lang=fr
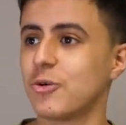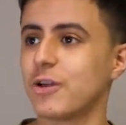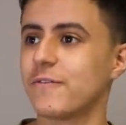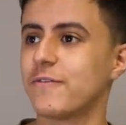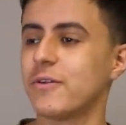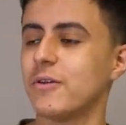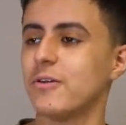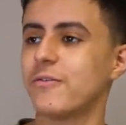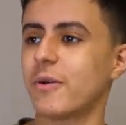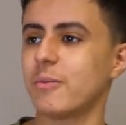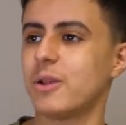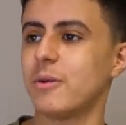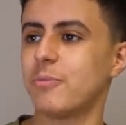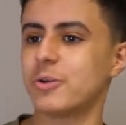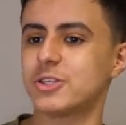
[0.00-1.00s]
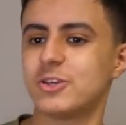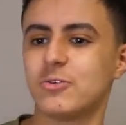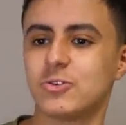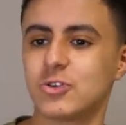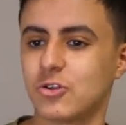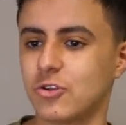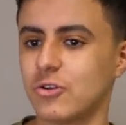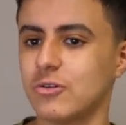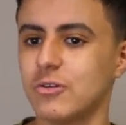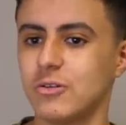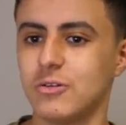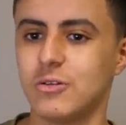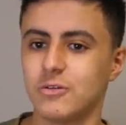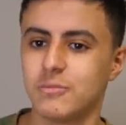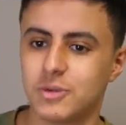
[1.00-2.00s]
pourrais fermer la porte, en sortant.
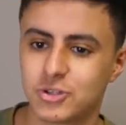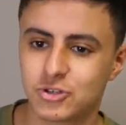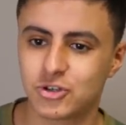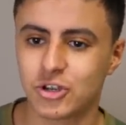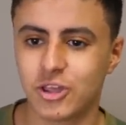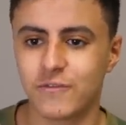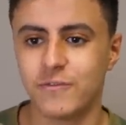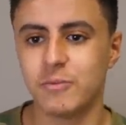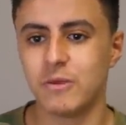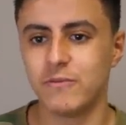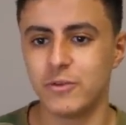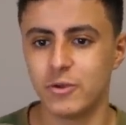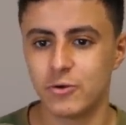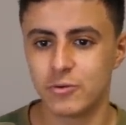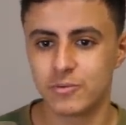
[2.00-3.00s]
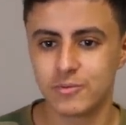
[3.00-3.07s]
Parce que je suis en train de filmer une vidéo.